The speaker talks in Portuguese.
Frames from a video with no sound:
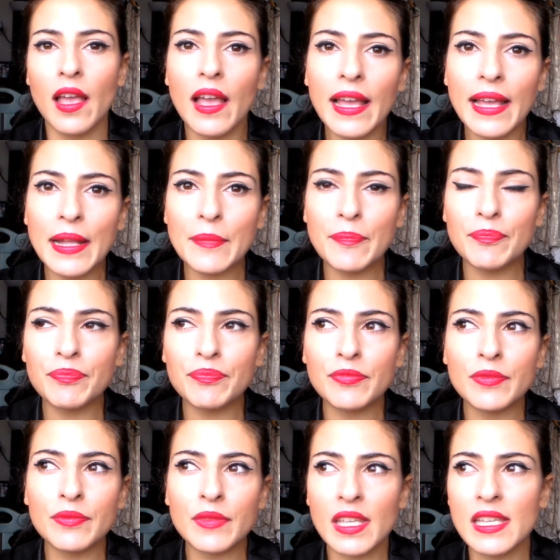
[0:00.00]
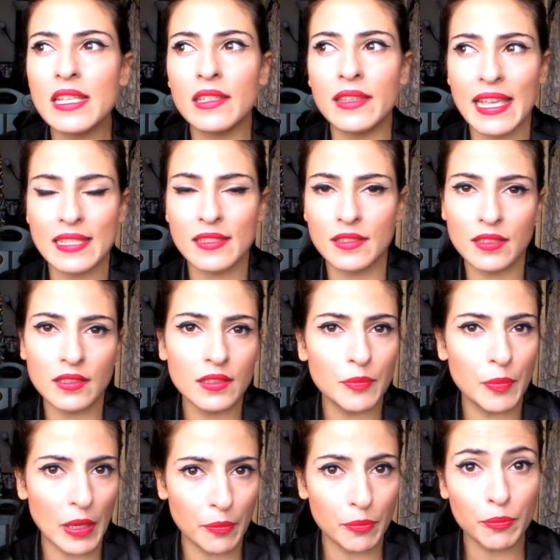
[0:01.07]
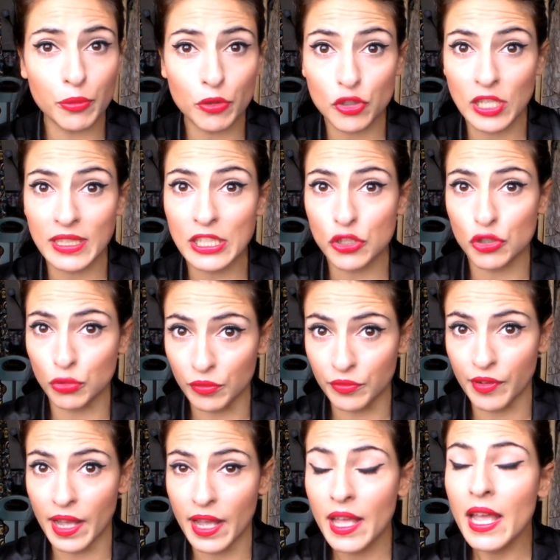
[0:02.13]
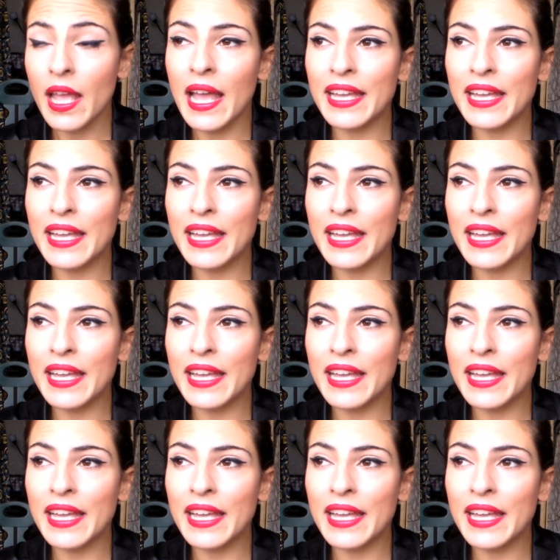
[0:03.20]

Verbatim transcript: ehm, e que desse para me proteger da chuva.